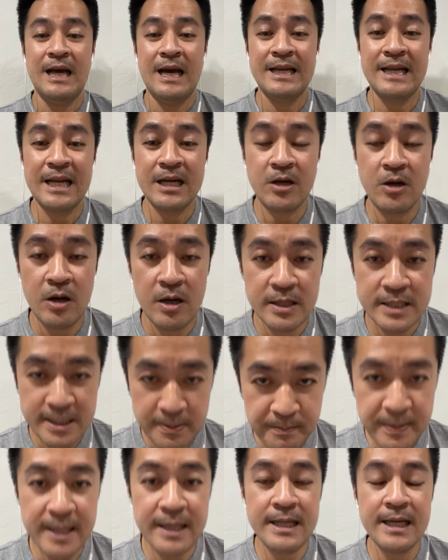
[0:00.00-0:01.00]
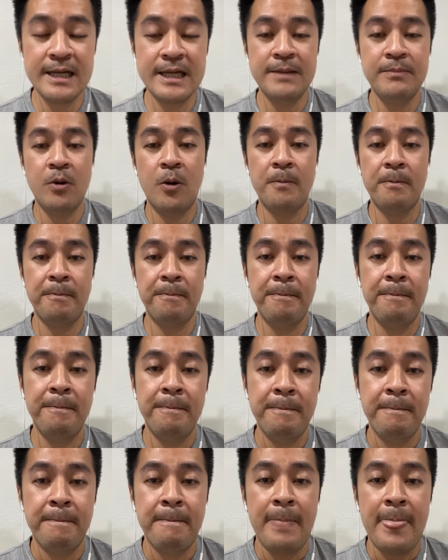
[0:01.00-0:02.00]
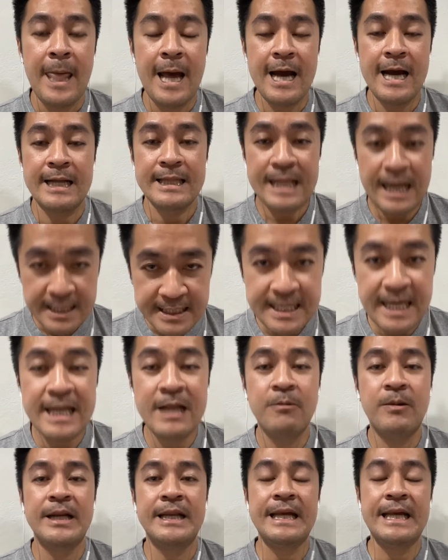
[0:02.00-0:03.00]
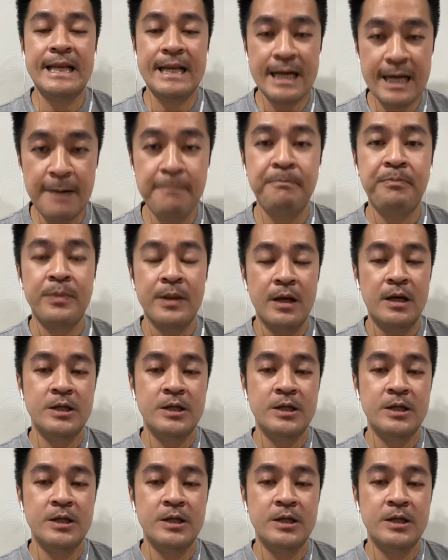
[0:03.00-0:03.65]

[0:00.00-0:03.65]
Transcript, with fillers: อันนั้นก็จะเป็นเรื่องที่ผมตั้งใจในวันนี้นะครับ